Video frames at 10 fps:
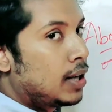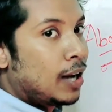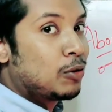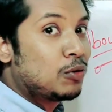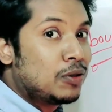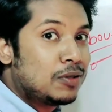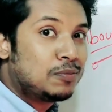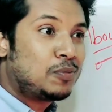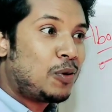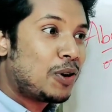এখন
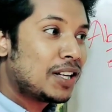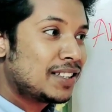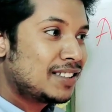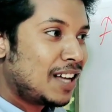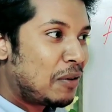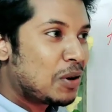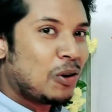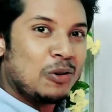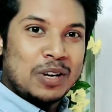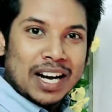পড়া আমরা
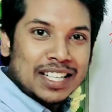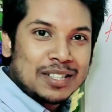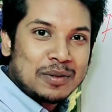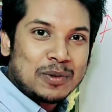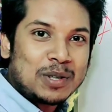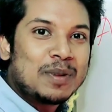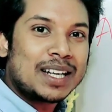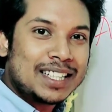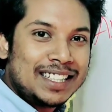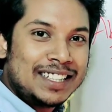অলঙ্কার হিসেবে পড়ি
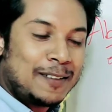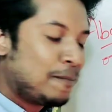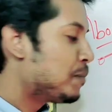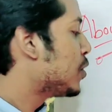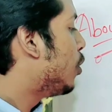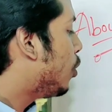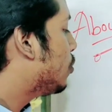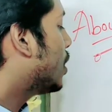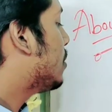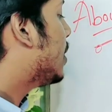মানে কি
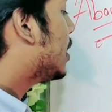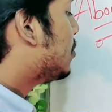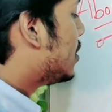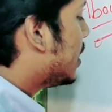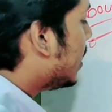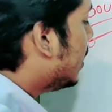অলঙ্কার মানে হচ্ছে